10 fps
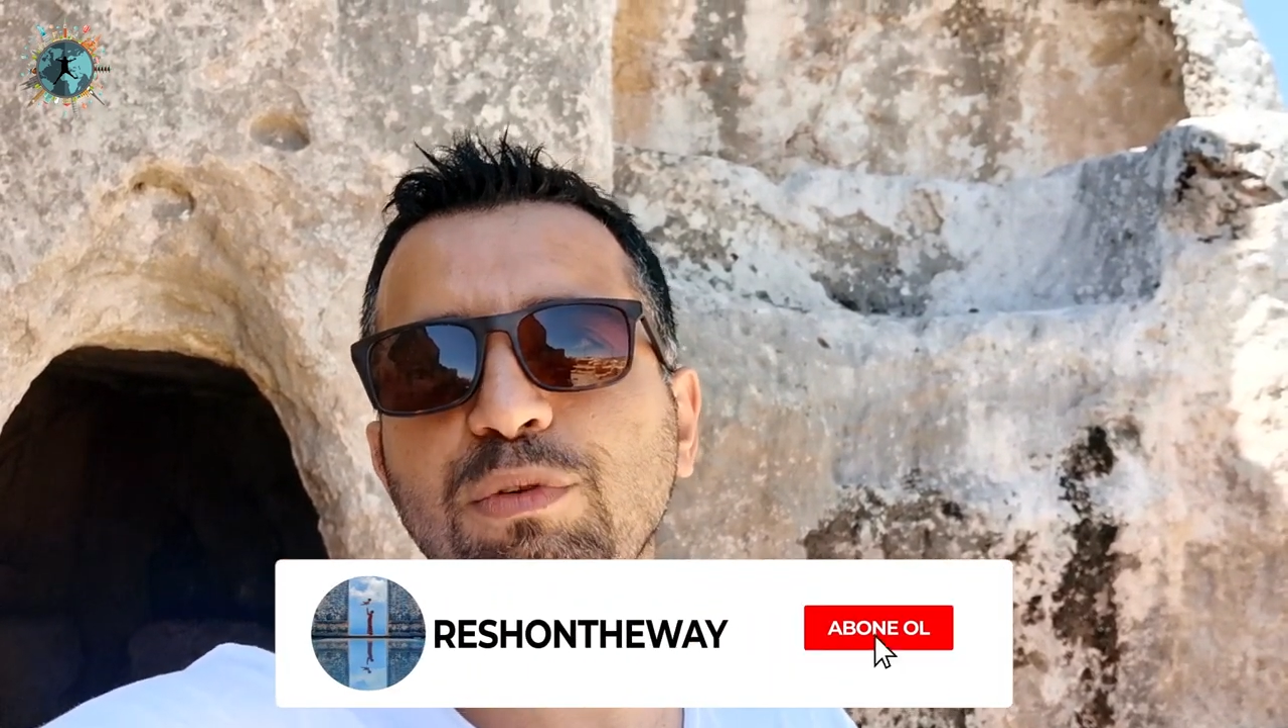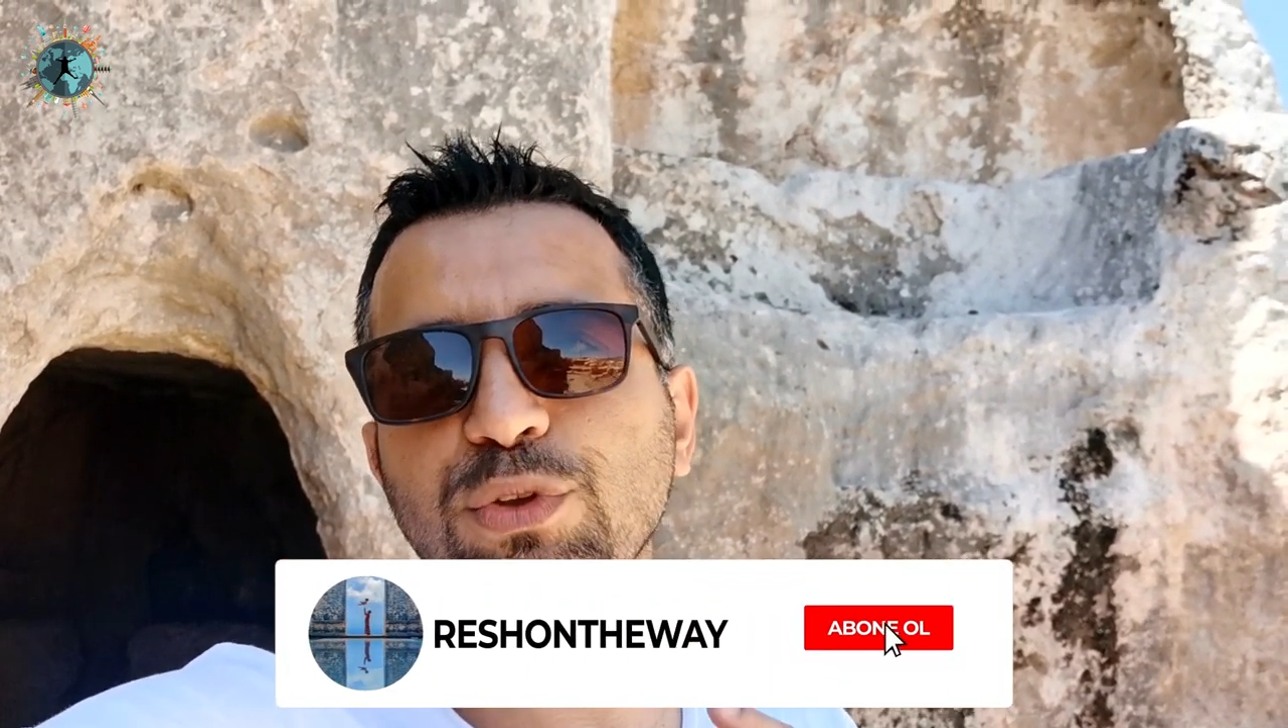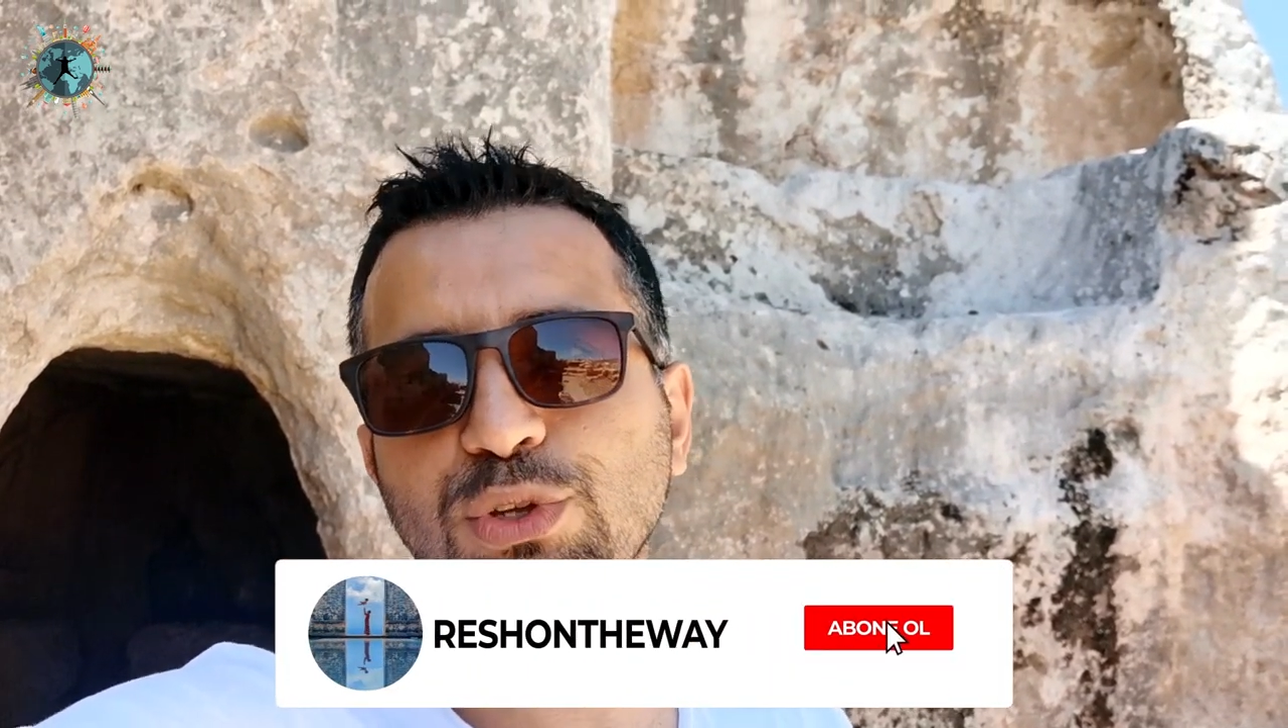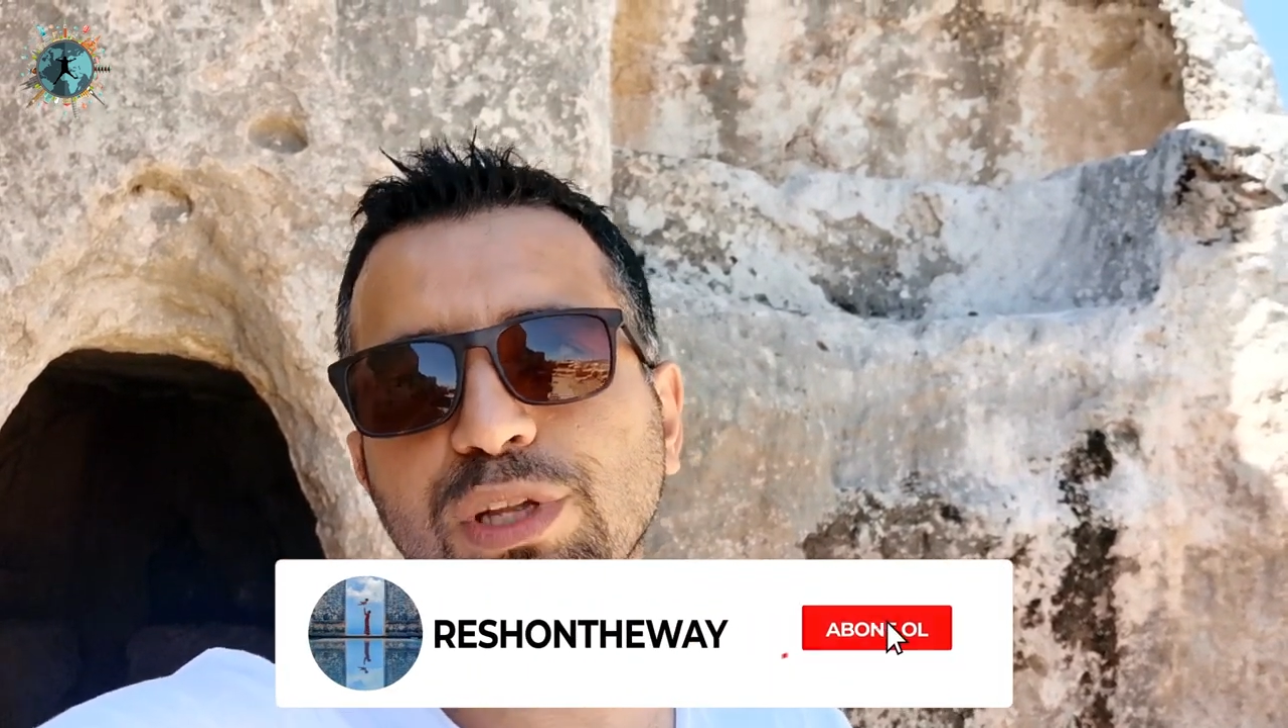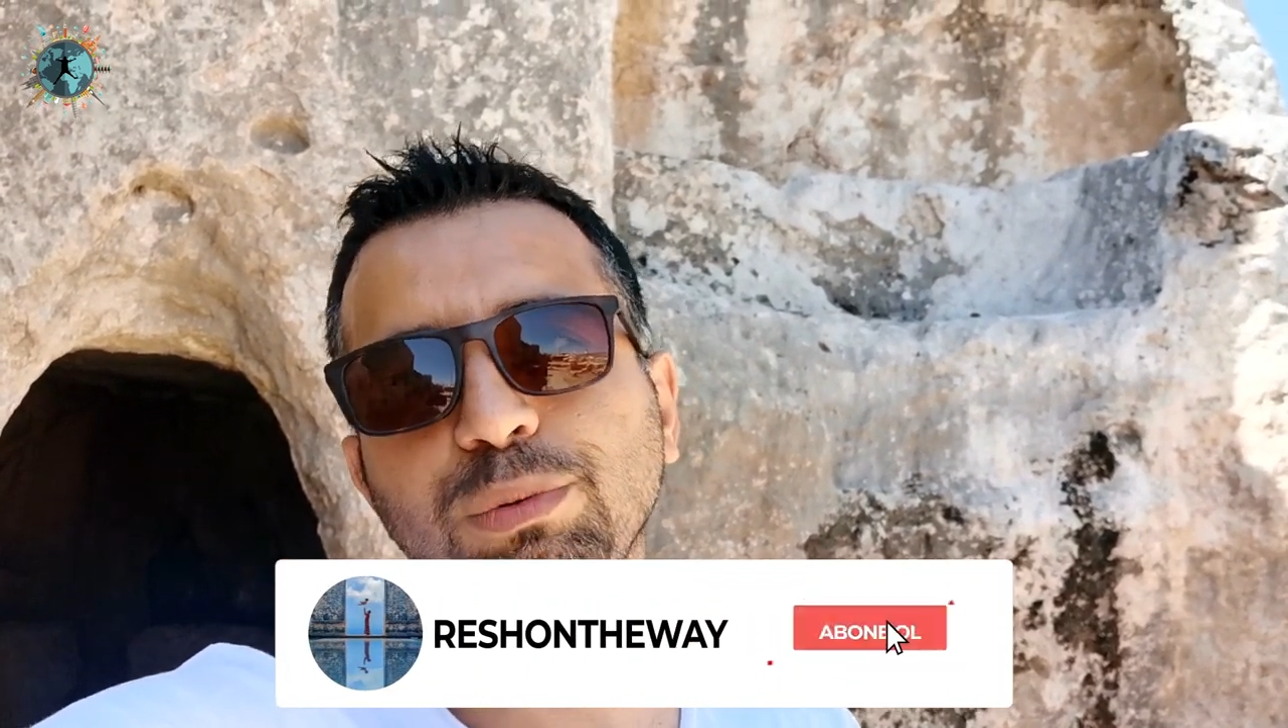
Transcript: bu videoda